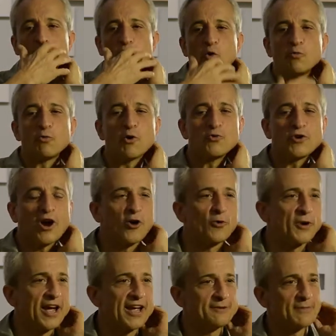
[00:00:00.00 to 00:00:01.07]
hubo una
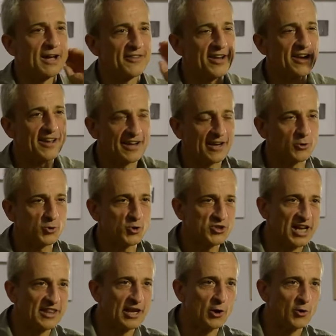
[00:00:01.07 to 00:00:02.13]
obra en Madrid que causó
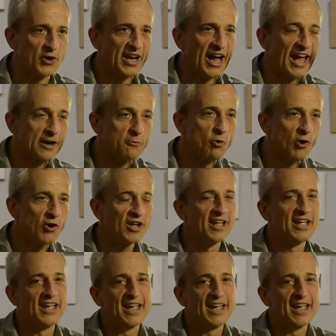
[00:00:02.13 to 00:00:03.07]
escándalo que era Equo,